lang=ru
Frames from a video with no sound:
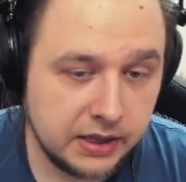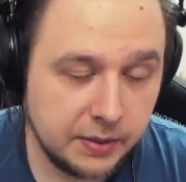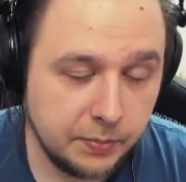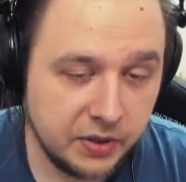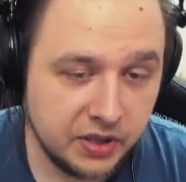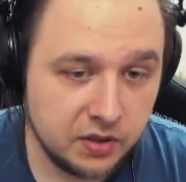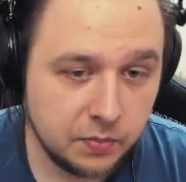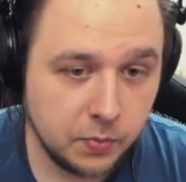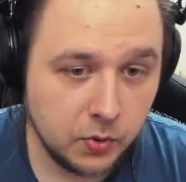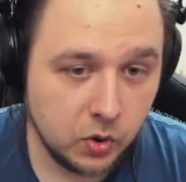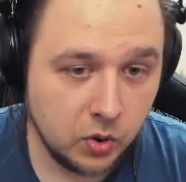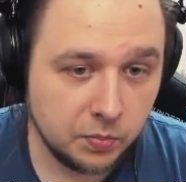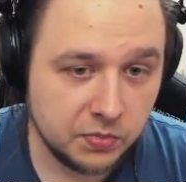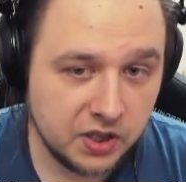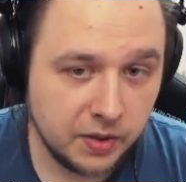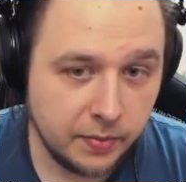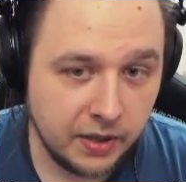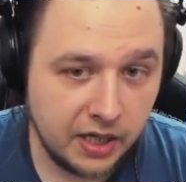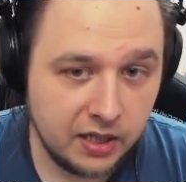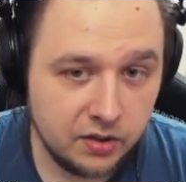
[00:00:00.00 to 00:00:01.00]
тебе с пылом
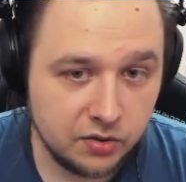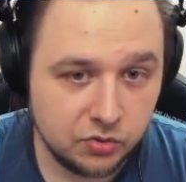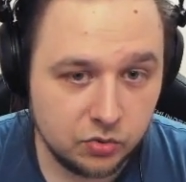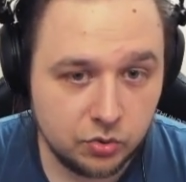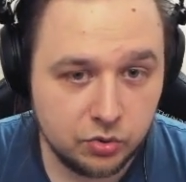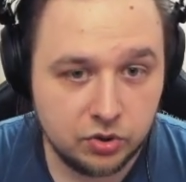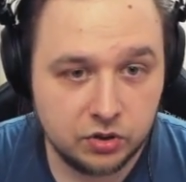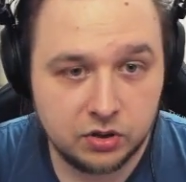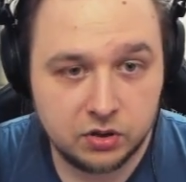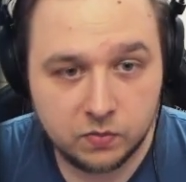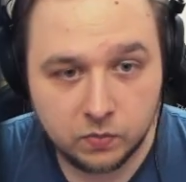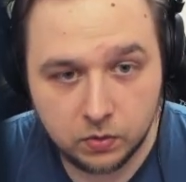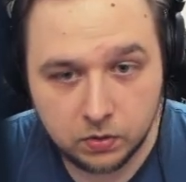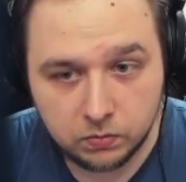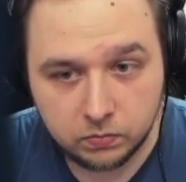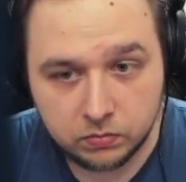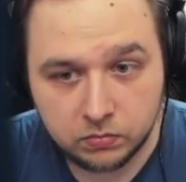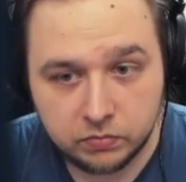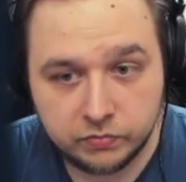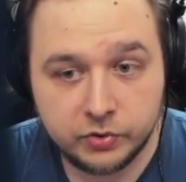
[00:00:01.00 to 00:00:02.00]
забрали
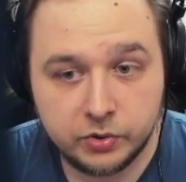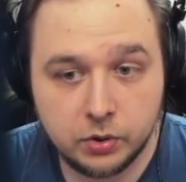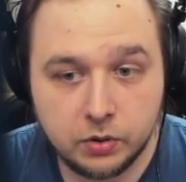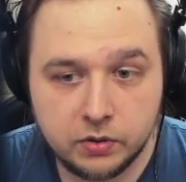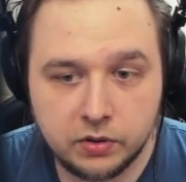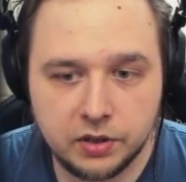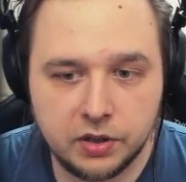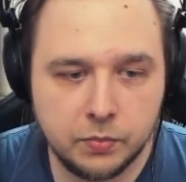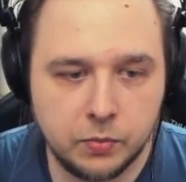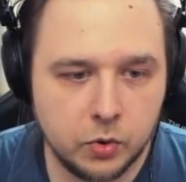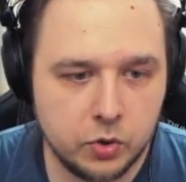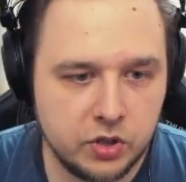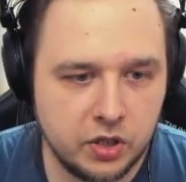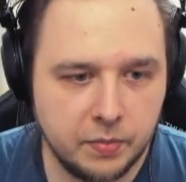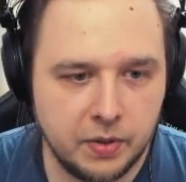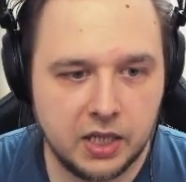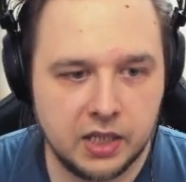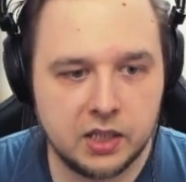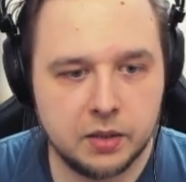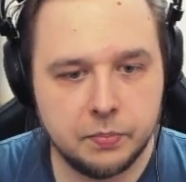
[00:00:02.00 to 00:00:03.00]
существо, все, ты не можешь
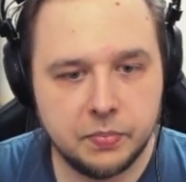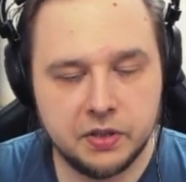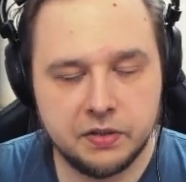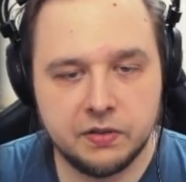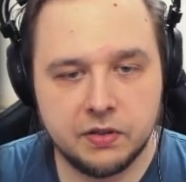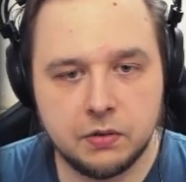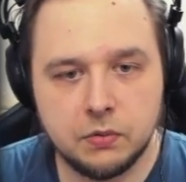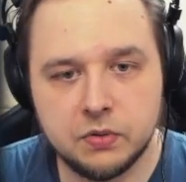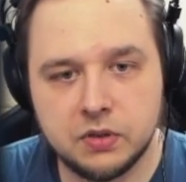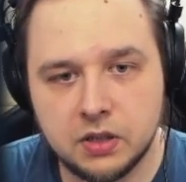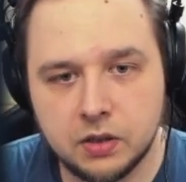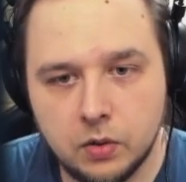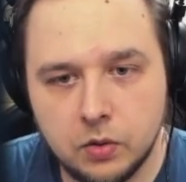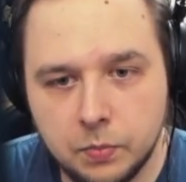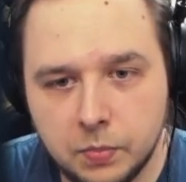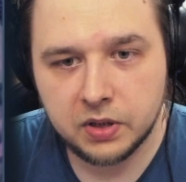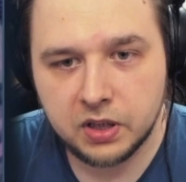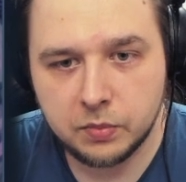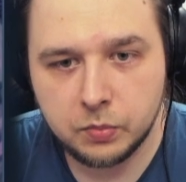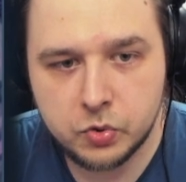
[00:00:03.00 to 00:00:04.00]
обратно перевернуть
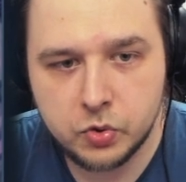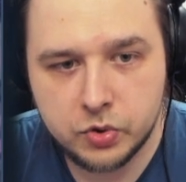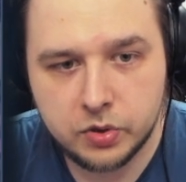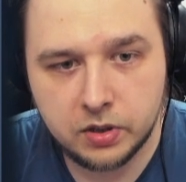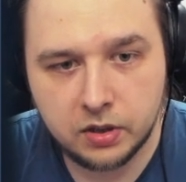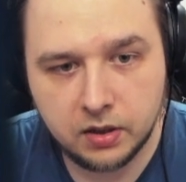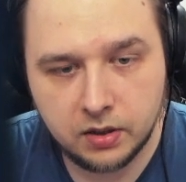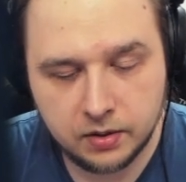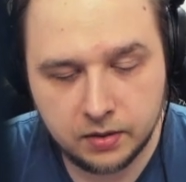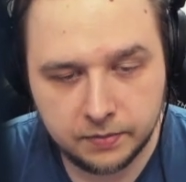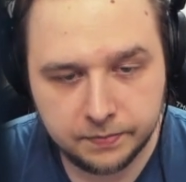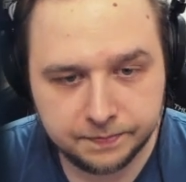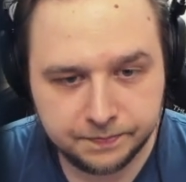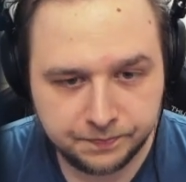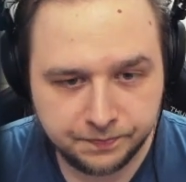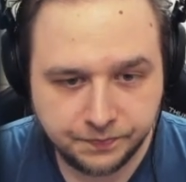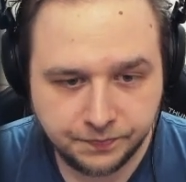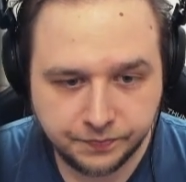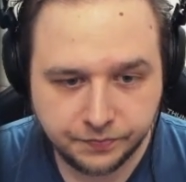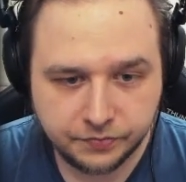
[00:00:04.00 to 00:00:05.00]
потому что
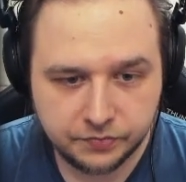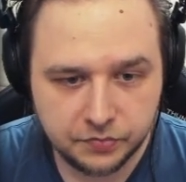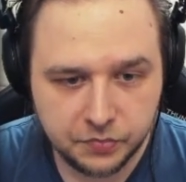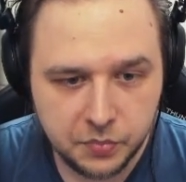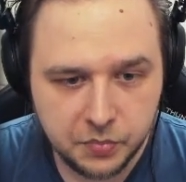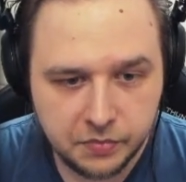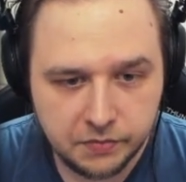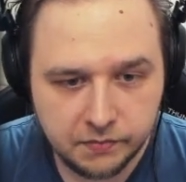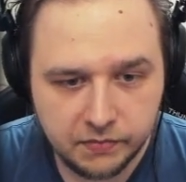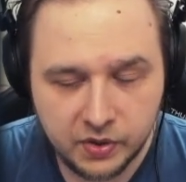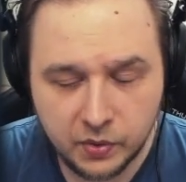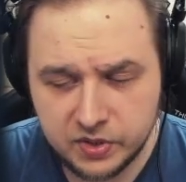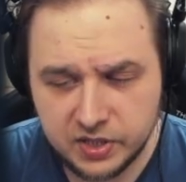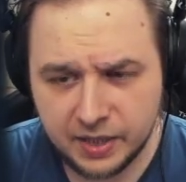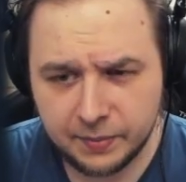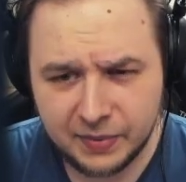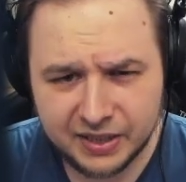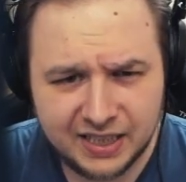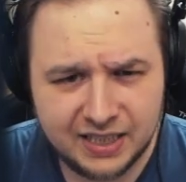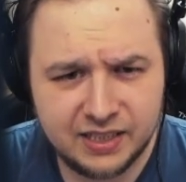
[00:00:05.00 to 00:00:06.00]
у
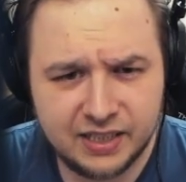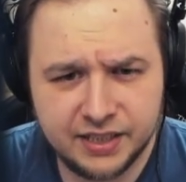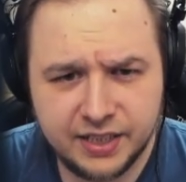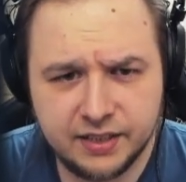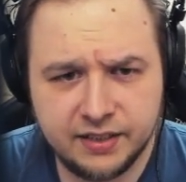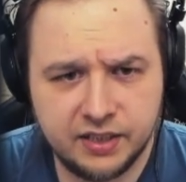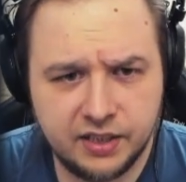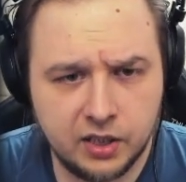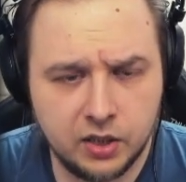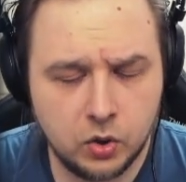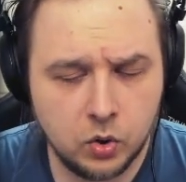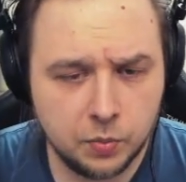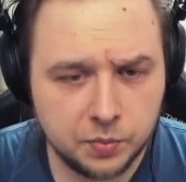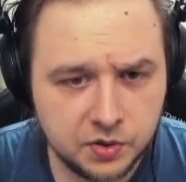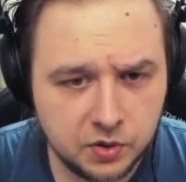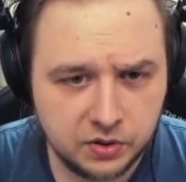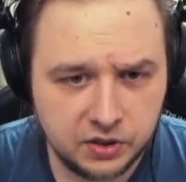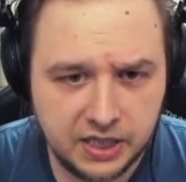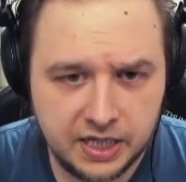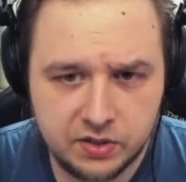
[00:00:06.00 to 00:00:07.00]
тебя банально нет таких
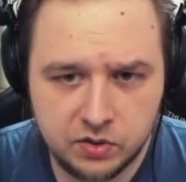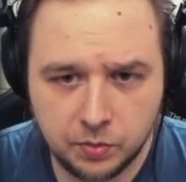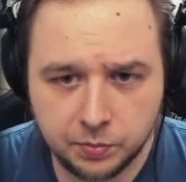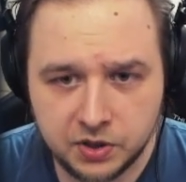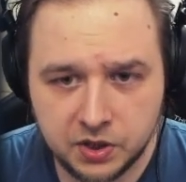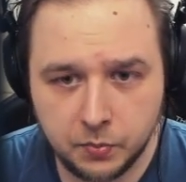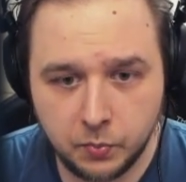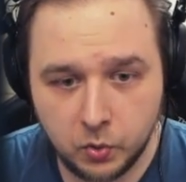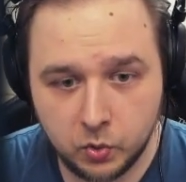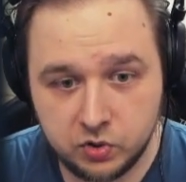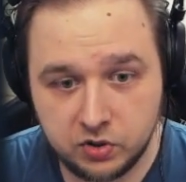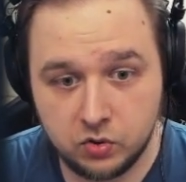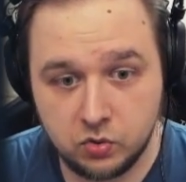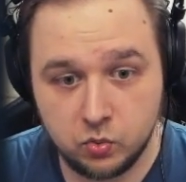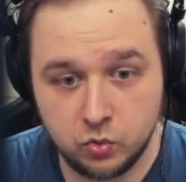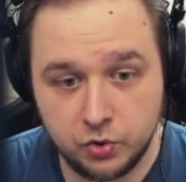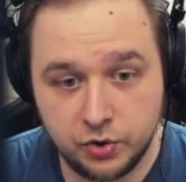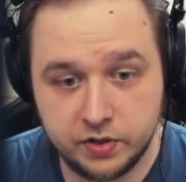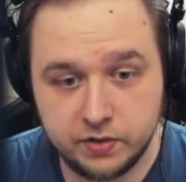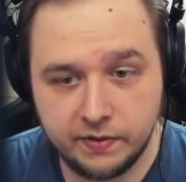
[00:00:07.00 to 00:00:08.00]
опций, у тебя есть опции просто
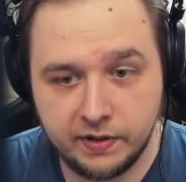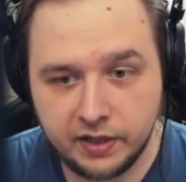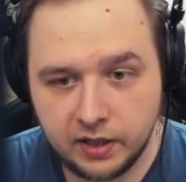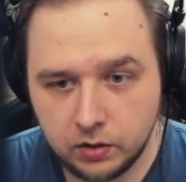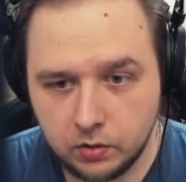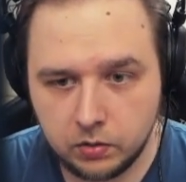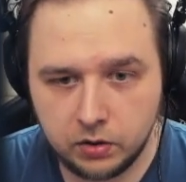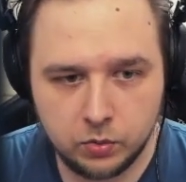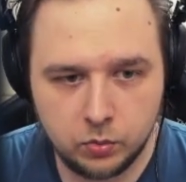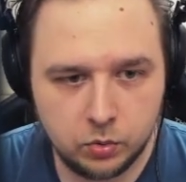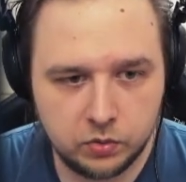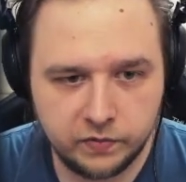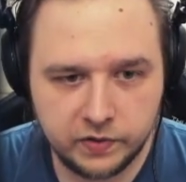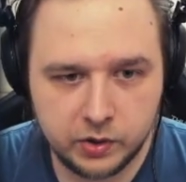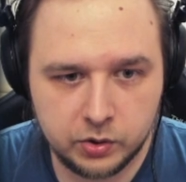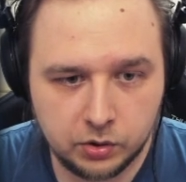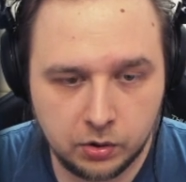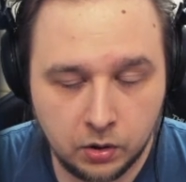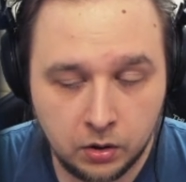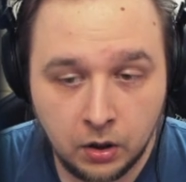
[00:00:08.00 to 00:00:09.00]
существа, которые идут в
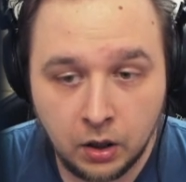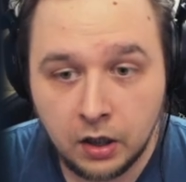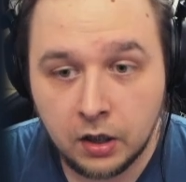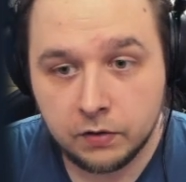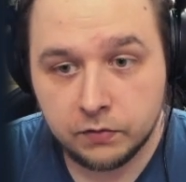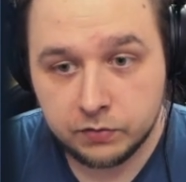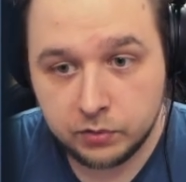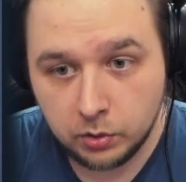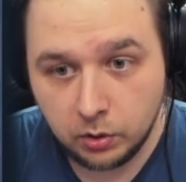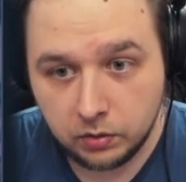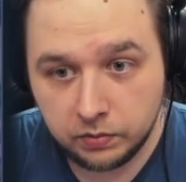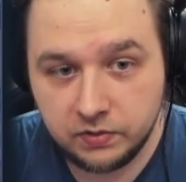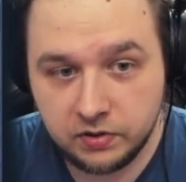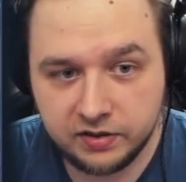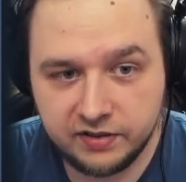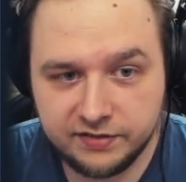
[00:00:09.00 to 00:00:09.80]
лицо, все,